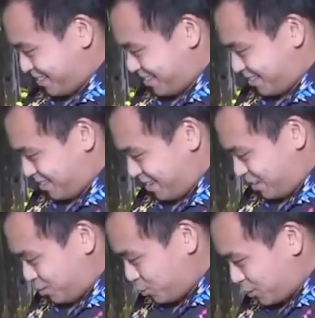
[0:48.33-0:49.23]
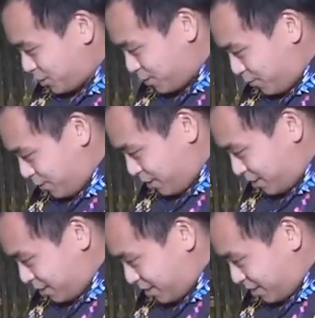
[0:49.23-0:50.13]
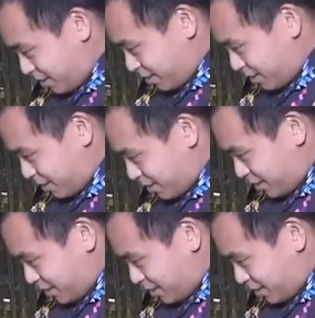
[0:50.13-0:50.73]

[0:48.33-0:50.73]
Libira naman ang gagawa ng bridal